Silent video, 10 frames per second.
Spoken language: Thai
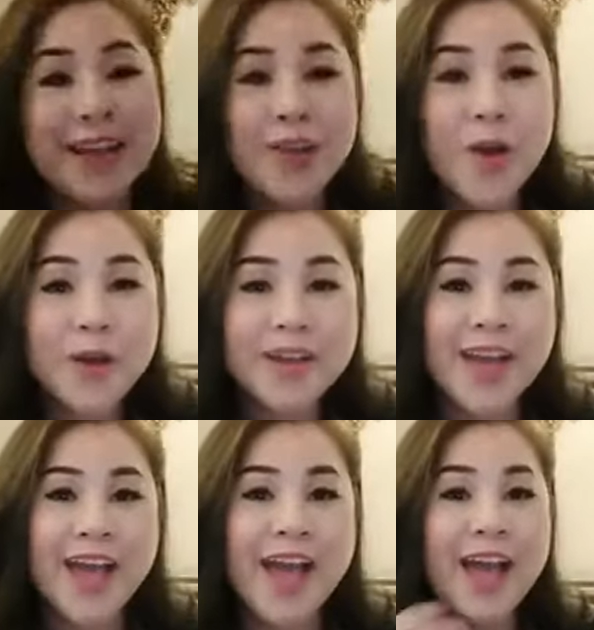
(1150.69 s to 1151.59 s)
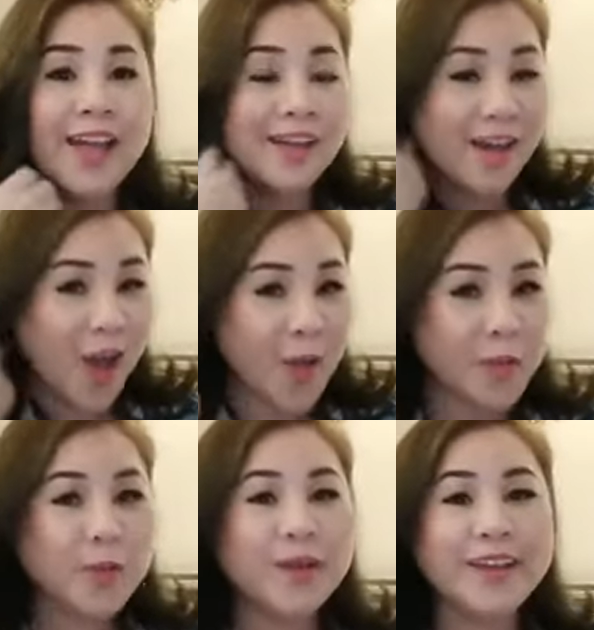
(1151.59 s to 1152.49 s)
โน่นะคะ ขอบ
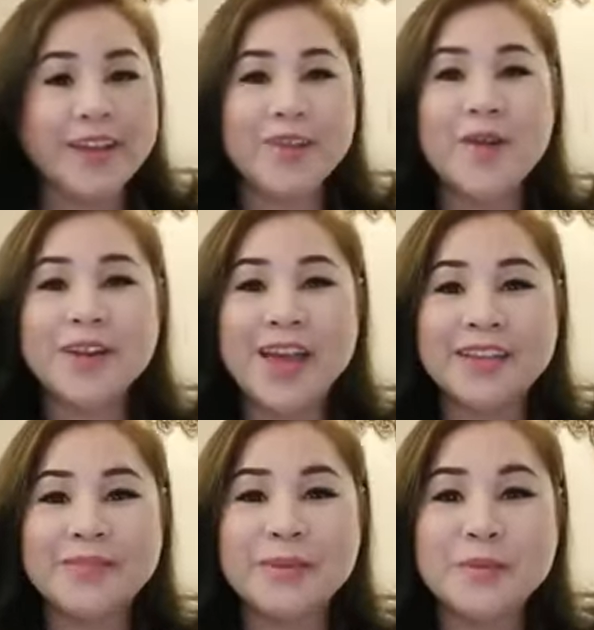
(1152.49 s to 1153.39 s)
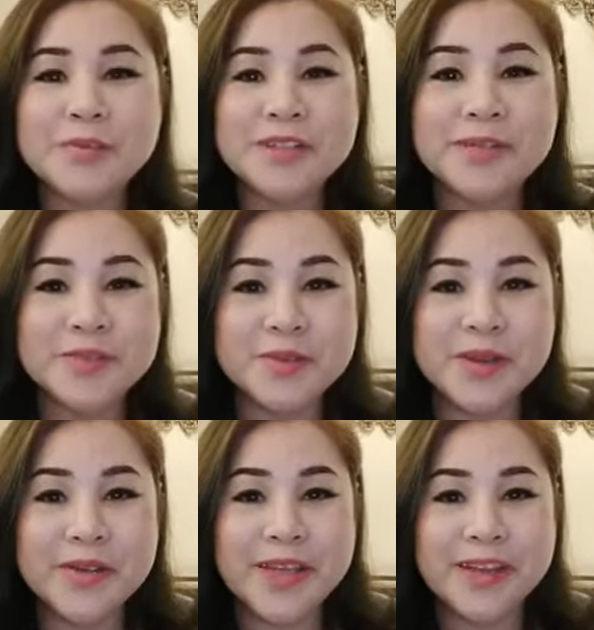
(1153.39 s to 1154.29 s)
คุณลีกาโน่นะคะที่เป็นผู้สนับสนุน
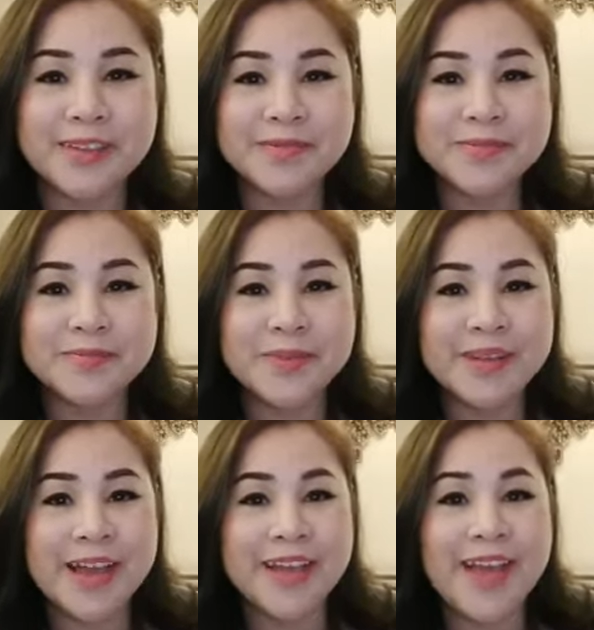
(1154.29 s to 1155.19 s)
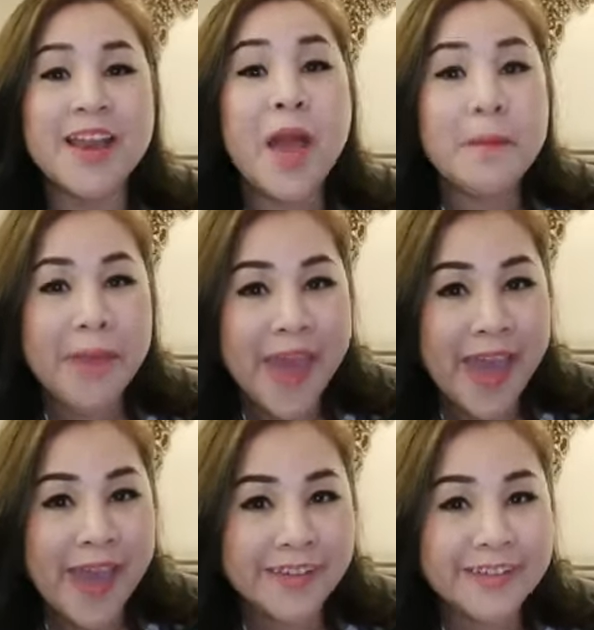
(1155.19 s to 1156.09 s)
เราอย่างเป็นทางการแพ
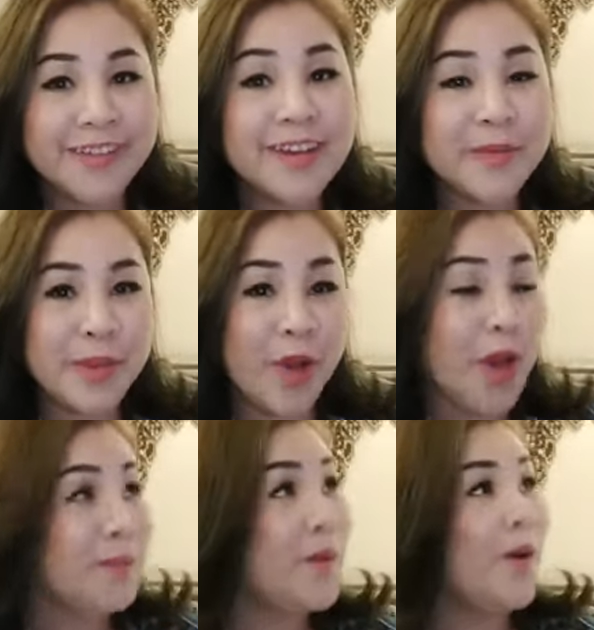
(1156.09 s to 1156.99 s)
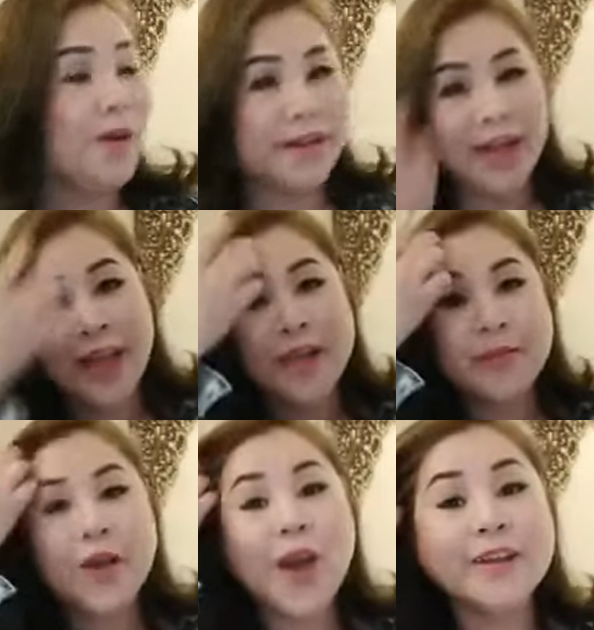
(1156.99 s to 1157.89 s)
งเด้อพี่ออสบอกนะคะ
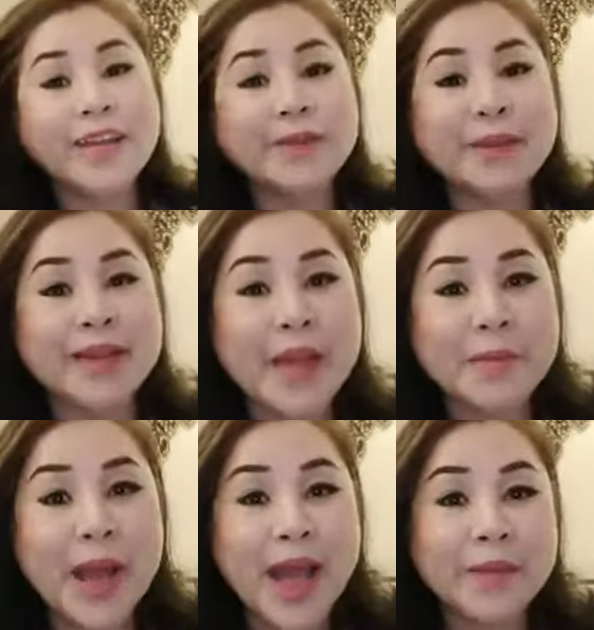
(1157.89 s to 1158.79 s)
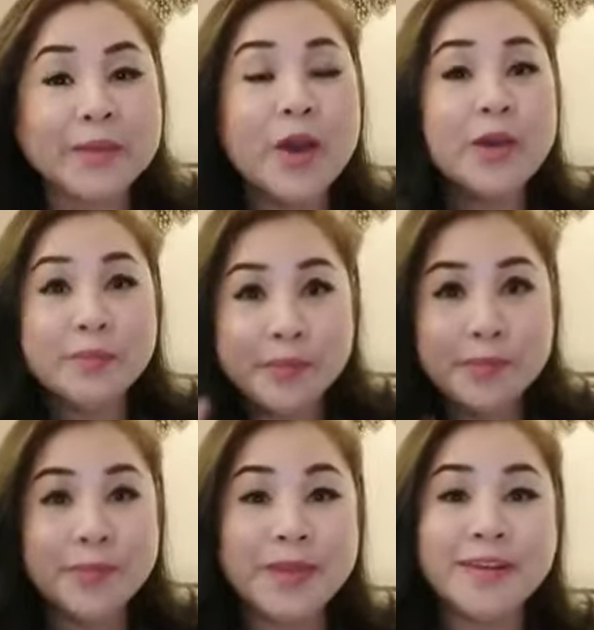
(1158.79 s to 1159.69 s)
พี่ออสเรียนเป็นไงบ้างพี่ออส
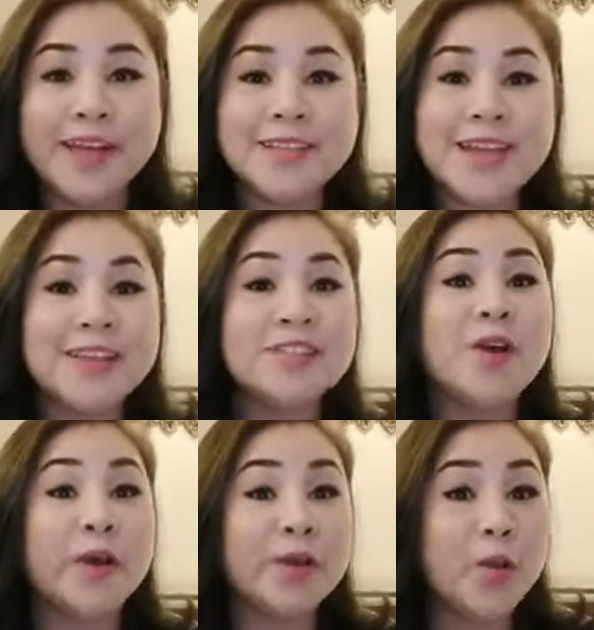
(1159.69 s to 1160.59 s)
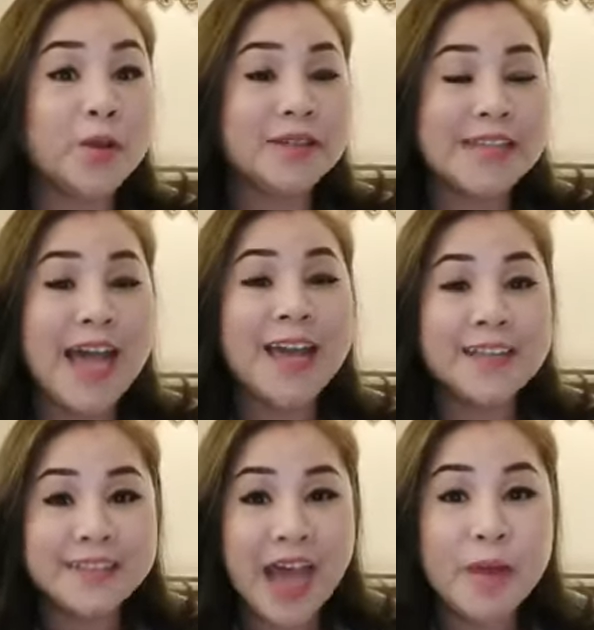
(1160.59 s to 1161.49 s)
เป็นอาจารย์สอนนกนะจ๊ะ
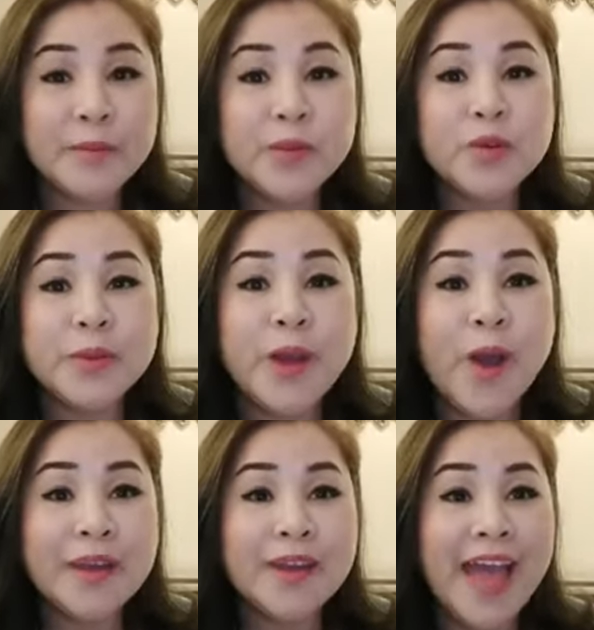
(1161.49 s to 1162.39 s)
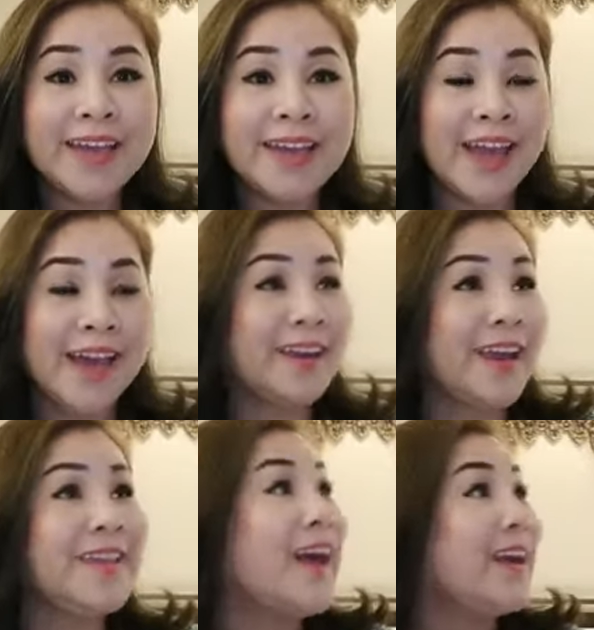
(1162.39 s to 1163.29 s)
ตามไปดูพี่ออสได้นะคะ ใคร
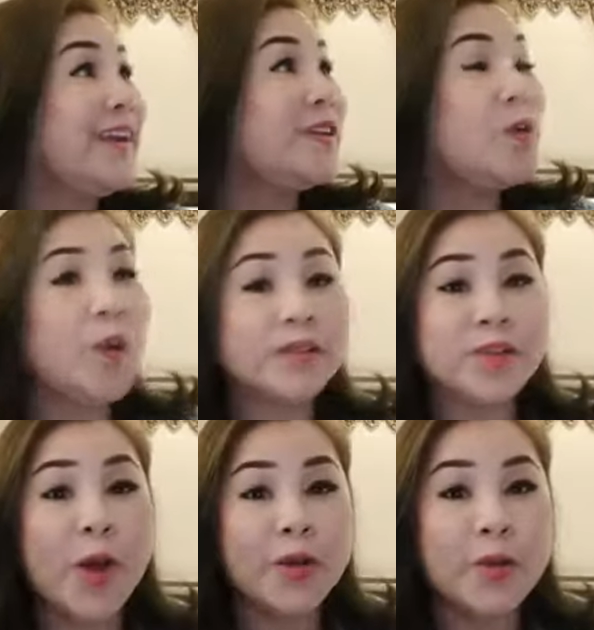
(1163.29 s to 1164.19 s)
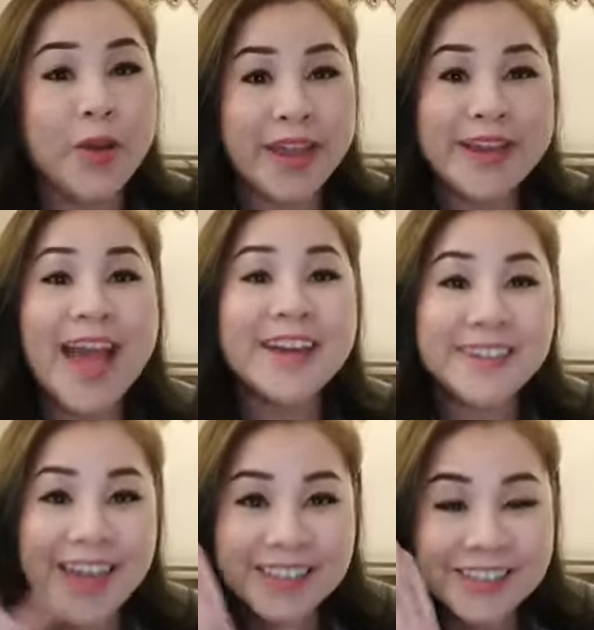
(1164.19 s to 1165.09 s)
อยากเลี้ยงนกสอนนกให้น่า
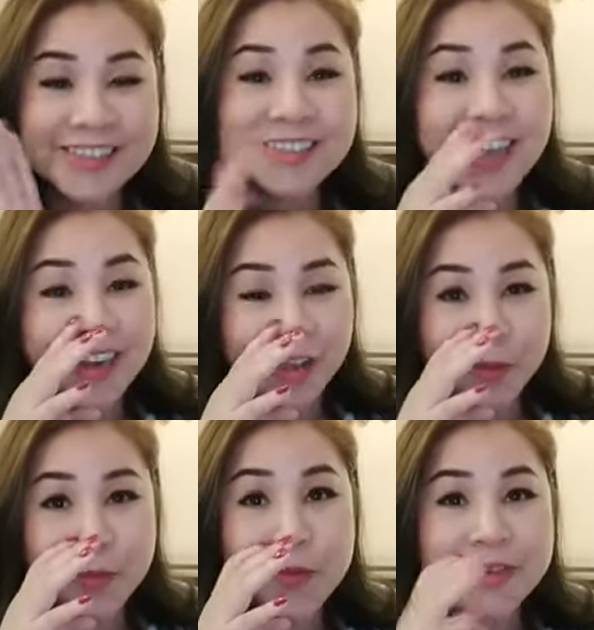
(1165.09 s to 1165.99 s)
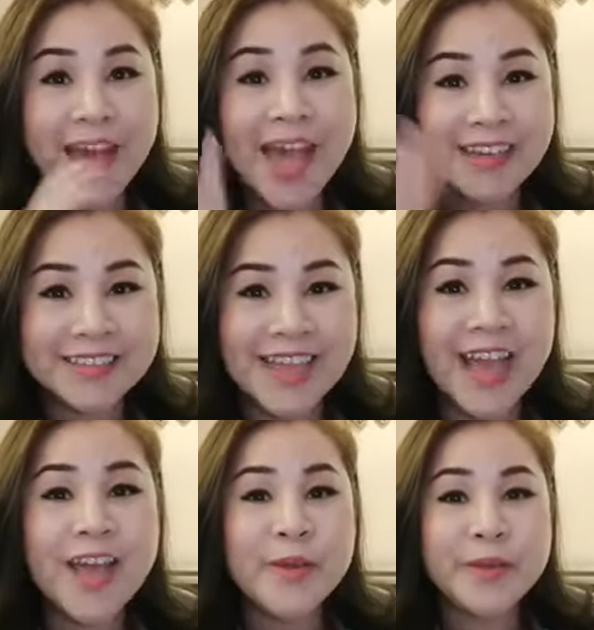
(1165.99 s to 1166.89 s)
รักเชื่องแล้วก็พูดได้นะจ๊ะ
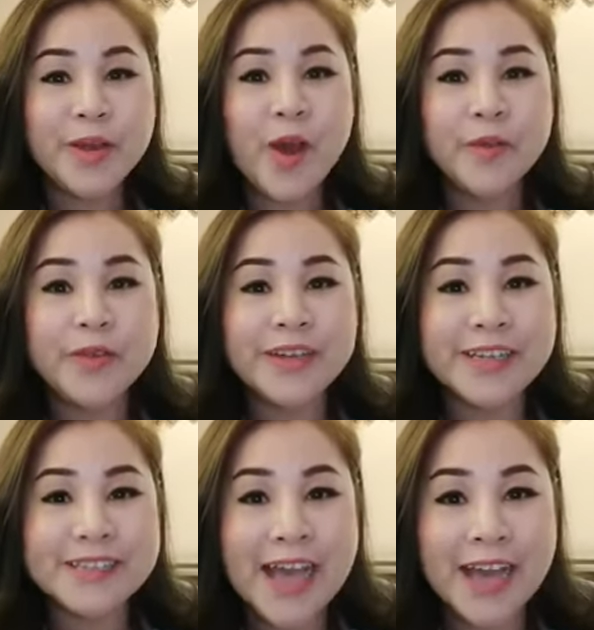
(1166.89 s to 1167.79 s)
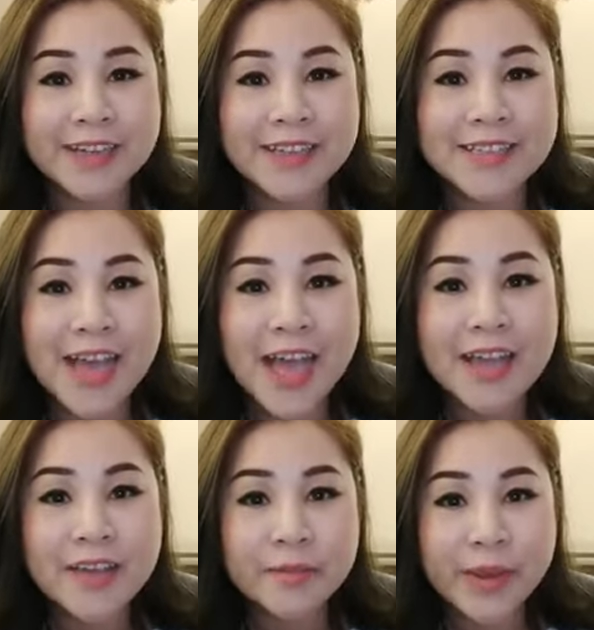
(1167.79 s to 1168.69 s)
พี่ออสวีรศักดิ์นะจ๊ะ
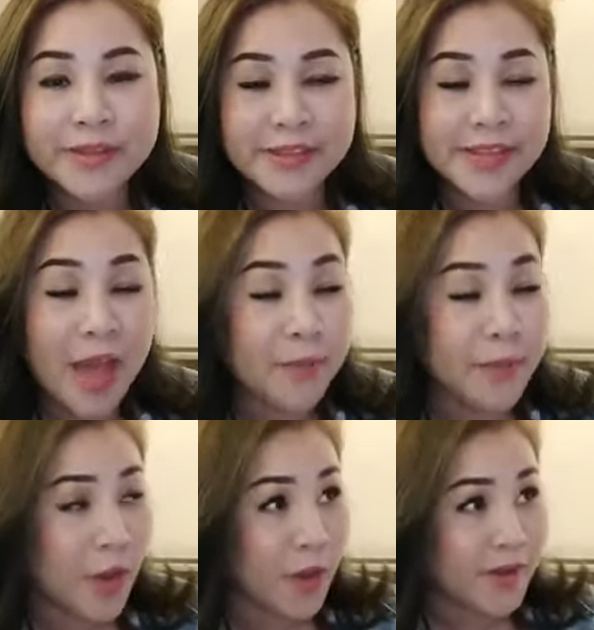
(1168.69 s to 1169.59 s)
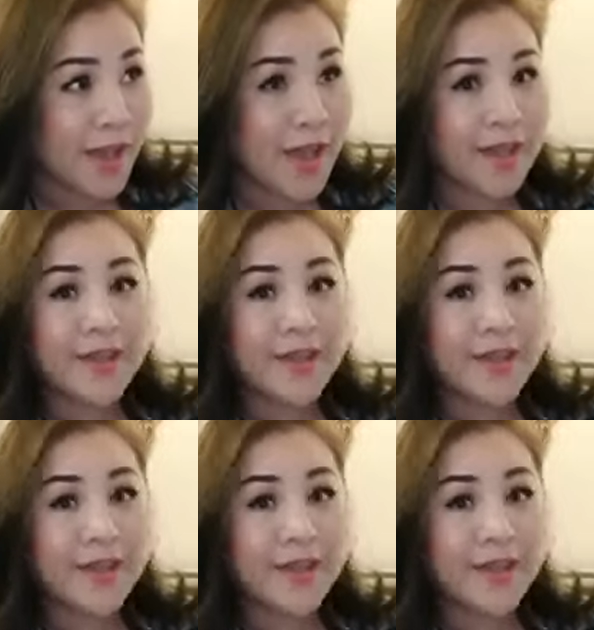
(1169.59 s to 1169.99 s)
ไปติดตามพี่ออสได้